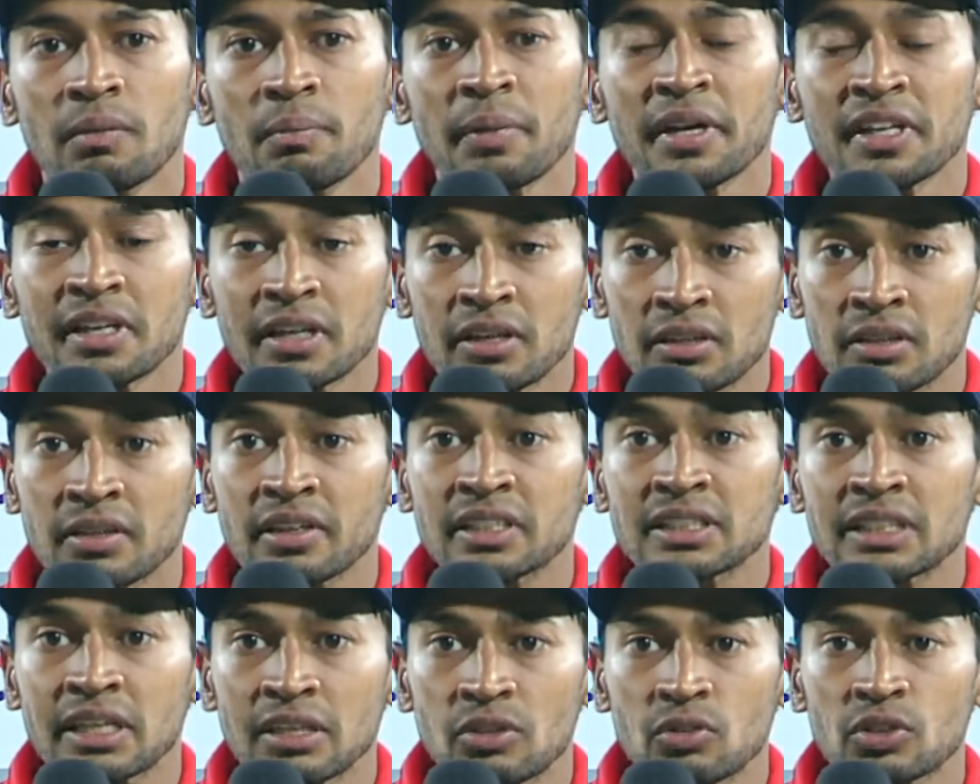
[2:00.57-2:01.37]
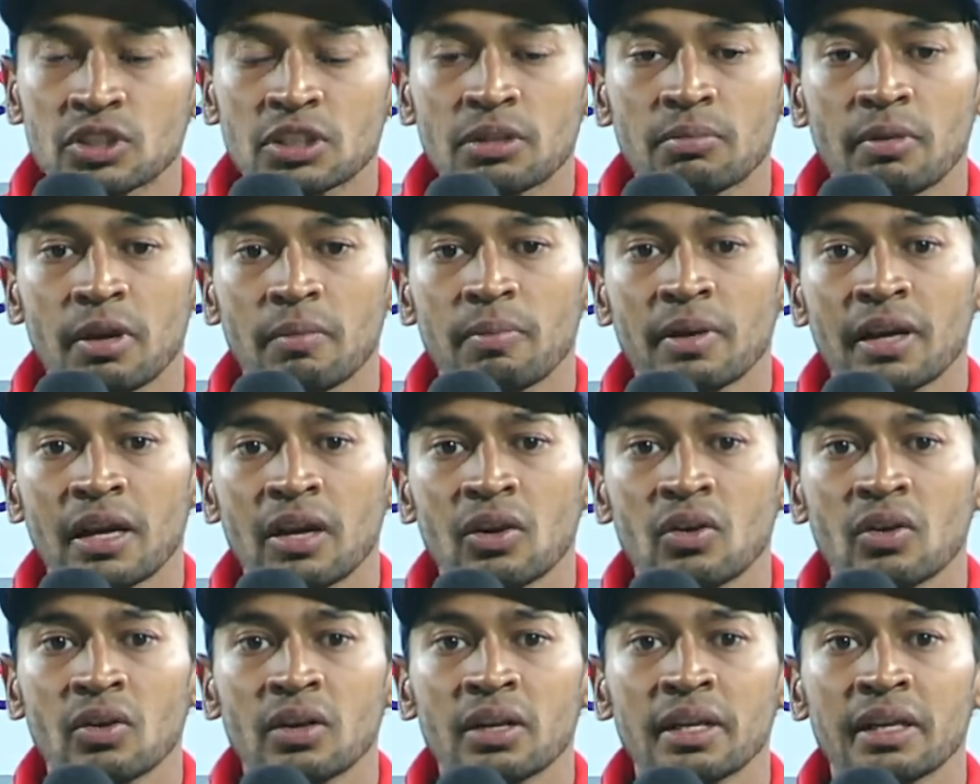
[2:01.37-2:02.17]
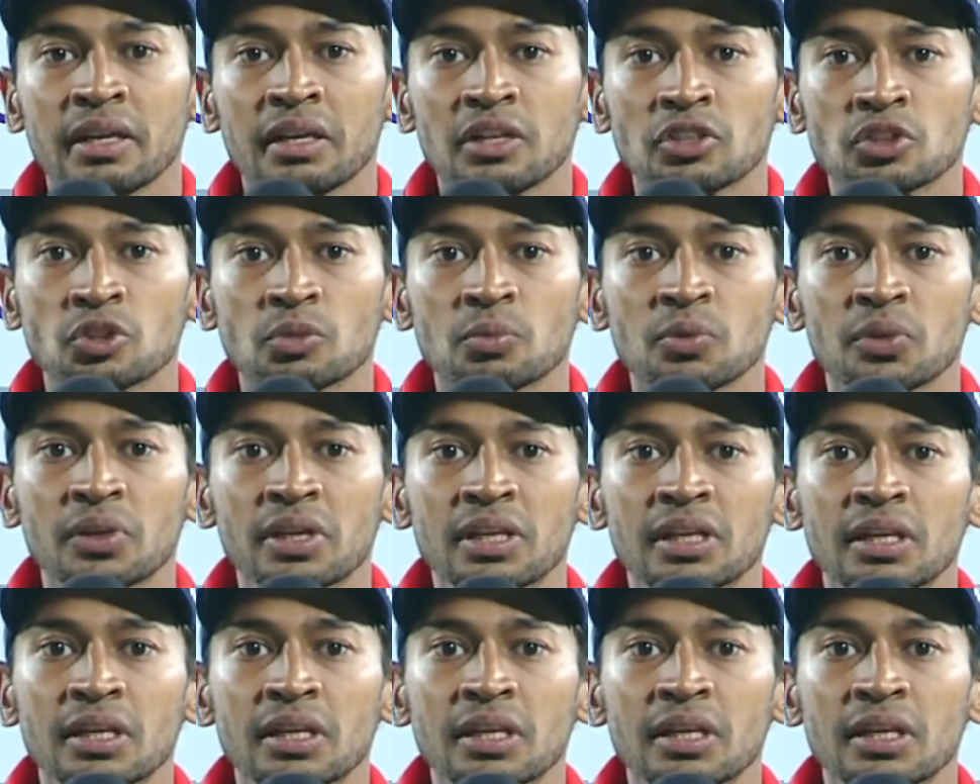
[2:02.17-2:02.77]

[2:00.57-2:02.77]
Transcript: বেটার রেজাল্ট করতে পারবে কারণ এইসব উইকেটে